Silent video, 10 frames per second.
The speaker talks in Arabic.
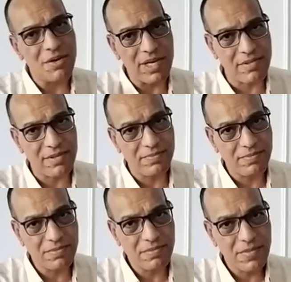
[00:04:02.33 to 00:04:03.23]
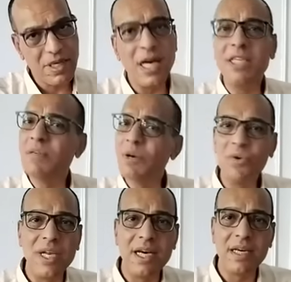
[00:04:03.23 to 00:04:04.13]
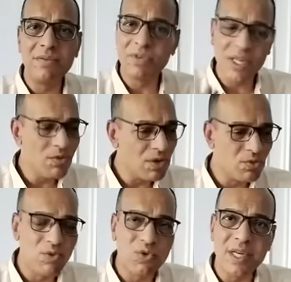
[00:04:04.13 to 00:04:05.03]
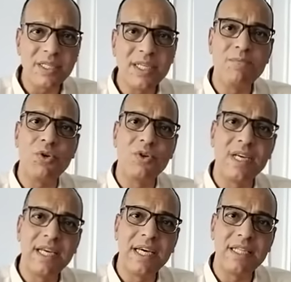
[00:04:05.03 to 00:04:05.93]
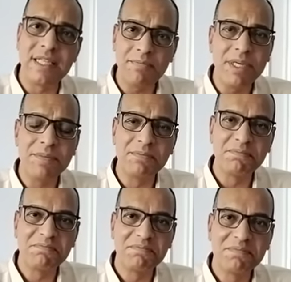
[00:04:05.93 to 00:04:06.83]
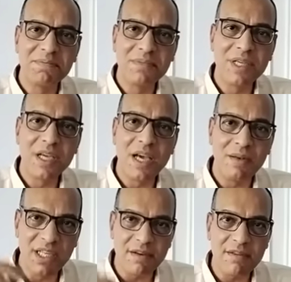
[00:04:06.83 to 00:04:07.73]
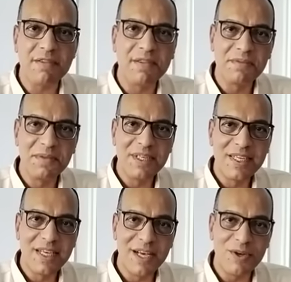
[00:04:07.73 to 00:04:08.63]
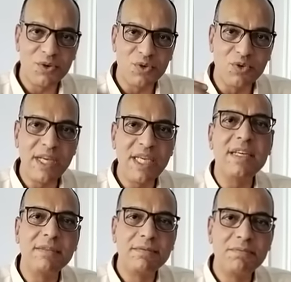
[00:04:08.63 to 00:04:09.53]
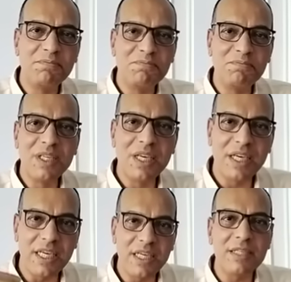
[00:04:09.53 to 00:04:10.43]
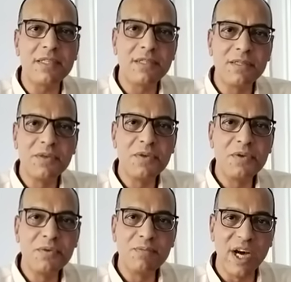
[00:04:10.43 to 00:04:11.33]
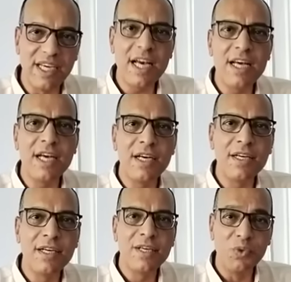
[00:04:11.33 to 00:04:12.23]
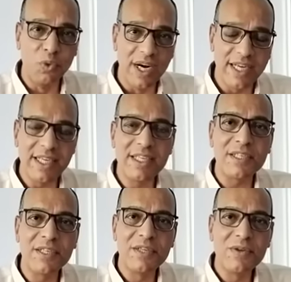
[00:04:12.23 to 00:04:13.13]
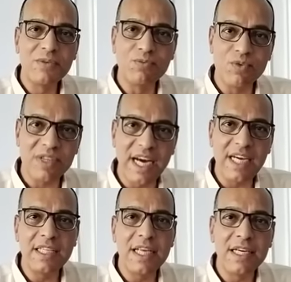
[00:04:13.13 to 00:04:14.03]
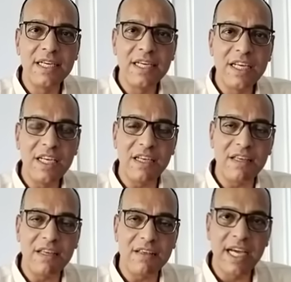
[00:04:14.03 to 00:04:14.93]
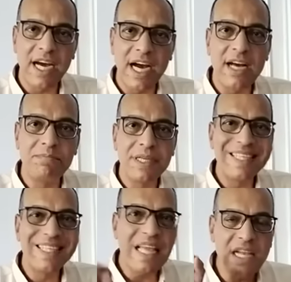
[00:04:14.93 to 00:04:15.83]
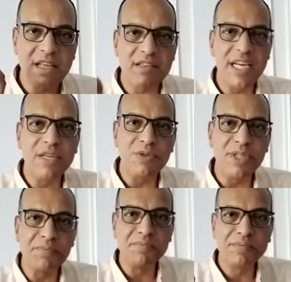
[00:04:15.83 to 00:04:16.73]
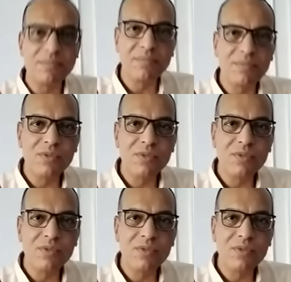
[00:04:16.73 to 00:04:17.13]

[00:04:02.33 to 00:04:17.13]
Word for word: من الكوارث اديني بقولها في دوله ديمقراطيه بحريه تامه المدارس الحكوميه غير مهيئه وغير مستعده لاستيعاب تالتة ثانوي